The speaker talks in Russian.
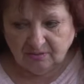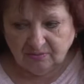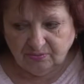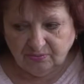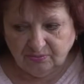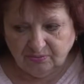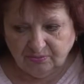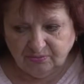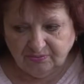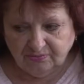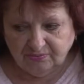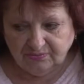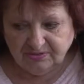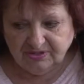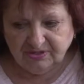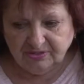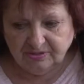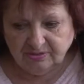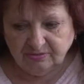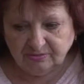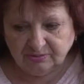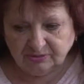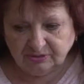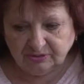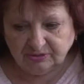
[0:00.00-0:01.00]
в,
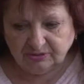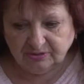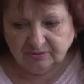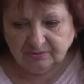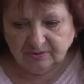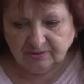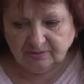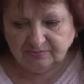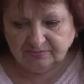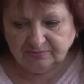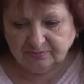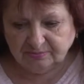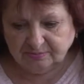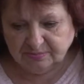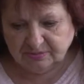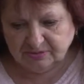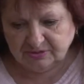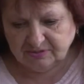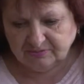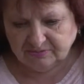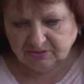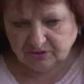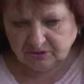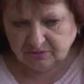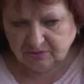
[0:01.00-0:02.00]
вот это а
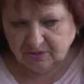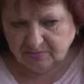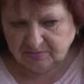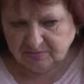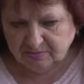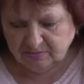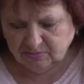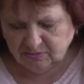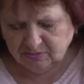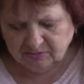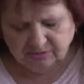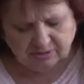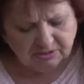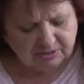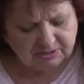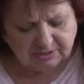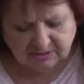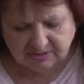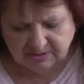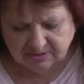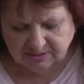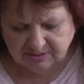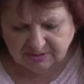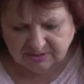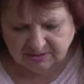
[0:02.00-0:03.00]
позавчера, о,
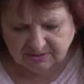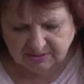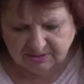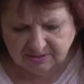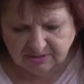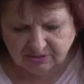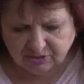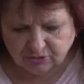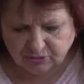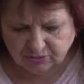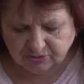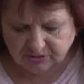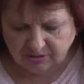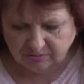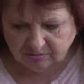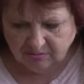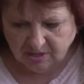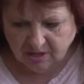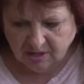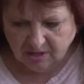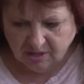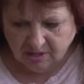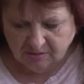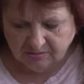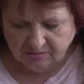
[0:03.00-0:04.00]
несколько дней назад, что
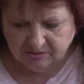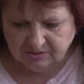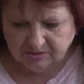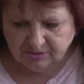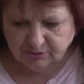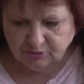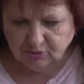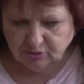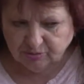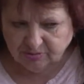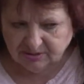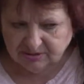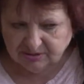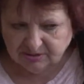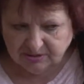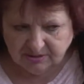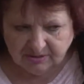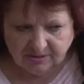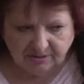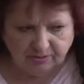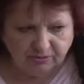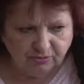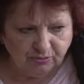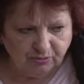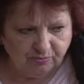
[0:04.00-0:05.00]
там возле дома
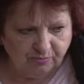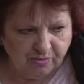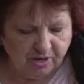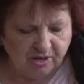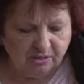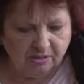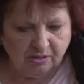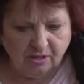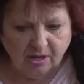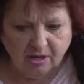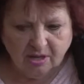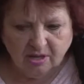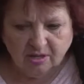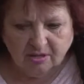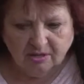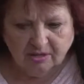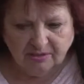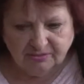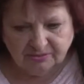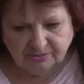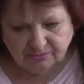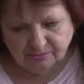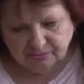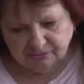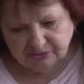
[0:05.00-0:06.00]
снаряд упал.
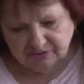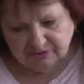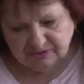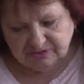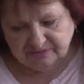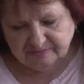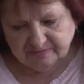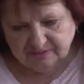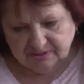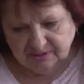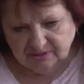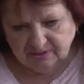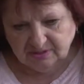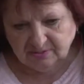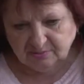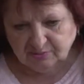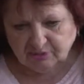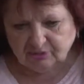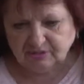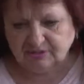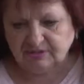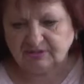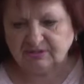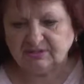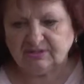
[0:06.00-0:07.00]
Это вот я звонила,
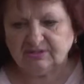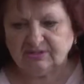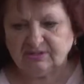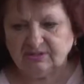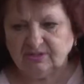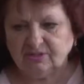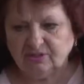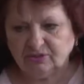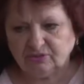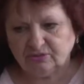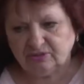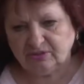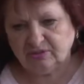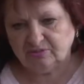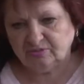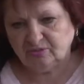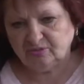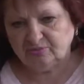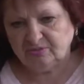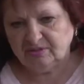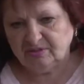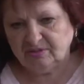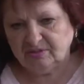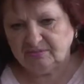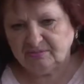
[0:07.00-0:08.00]
просто сказали, что там
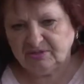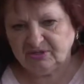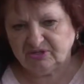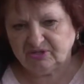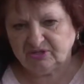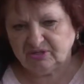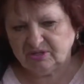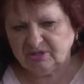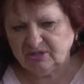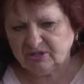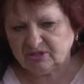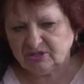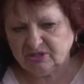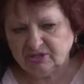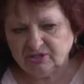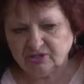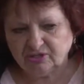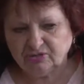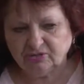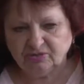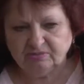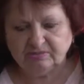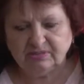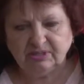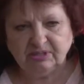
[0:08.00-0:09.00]
убило пять человек,
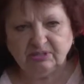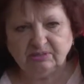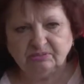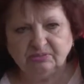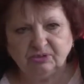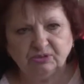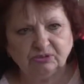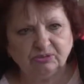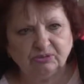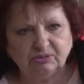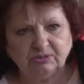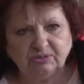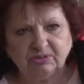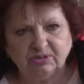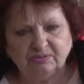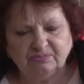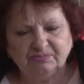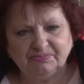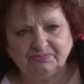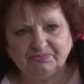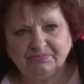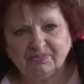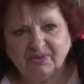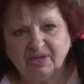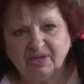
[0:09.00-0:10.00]
женщину беременную и там,